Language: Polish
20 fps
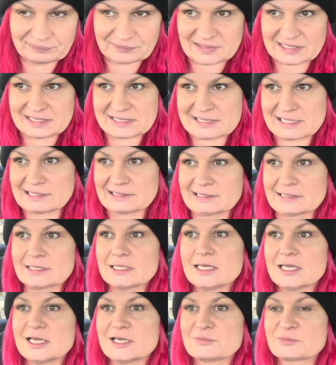Niestety
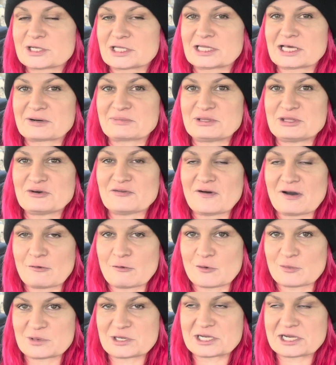
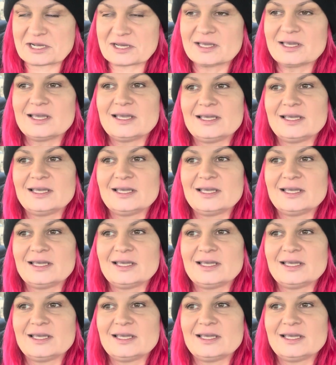przeterminowało mi się